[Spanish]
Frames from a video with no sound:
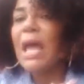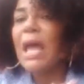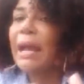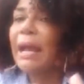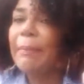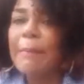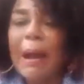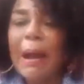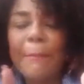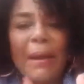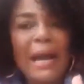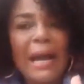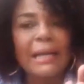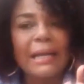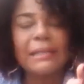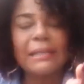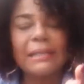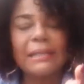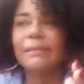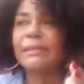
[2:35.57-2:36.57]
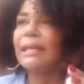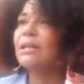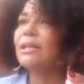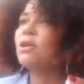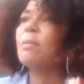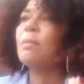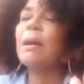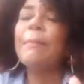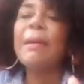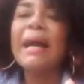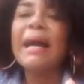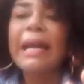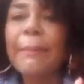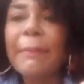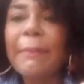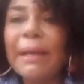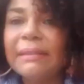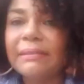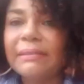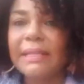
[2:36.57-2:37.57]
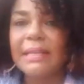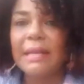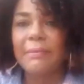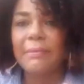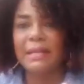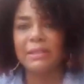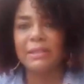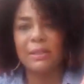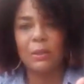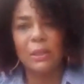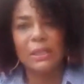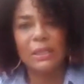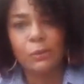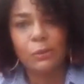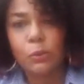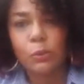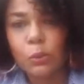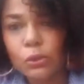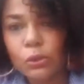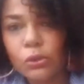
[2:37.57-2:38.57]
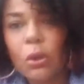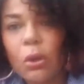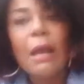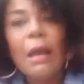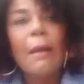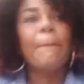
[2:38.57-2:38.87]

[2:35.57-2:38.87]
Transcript: Mamá que Sergio, mamá que Martínez Brito el suyo,